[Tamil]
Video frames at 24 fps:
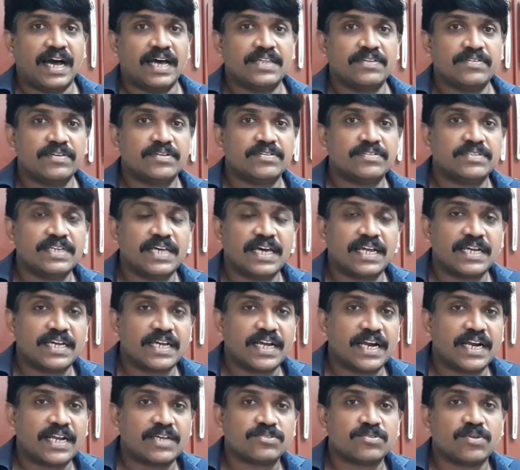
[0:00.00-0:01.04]
அதுவே வந்து
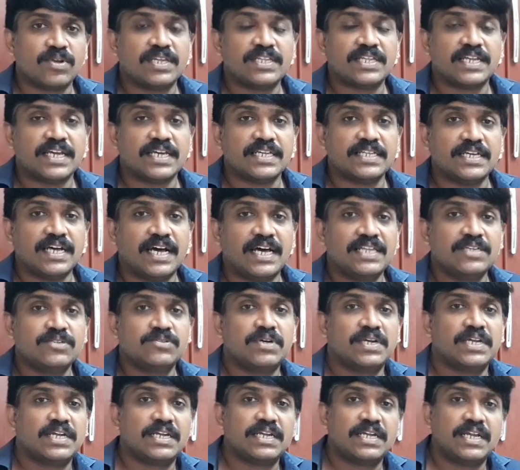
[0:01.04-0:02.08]
யாராவது கேட்டால் சொல்ல தெரியாது அது
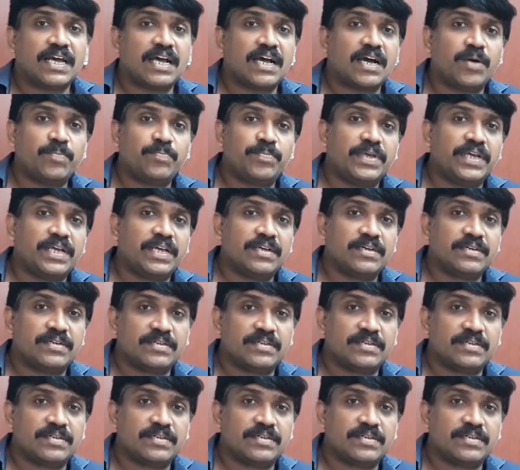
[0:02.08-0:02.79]
கூட என்னென்னா காப்பி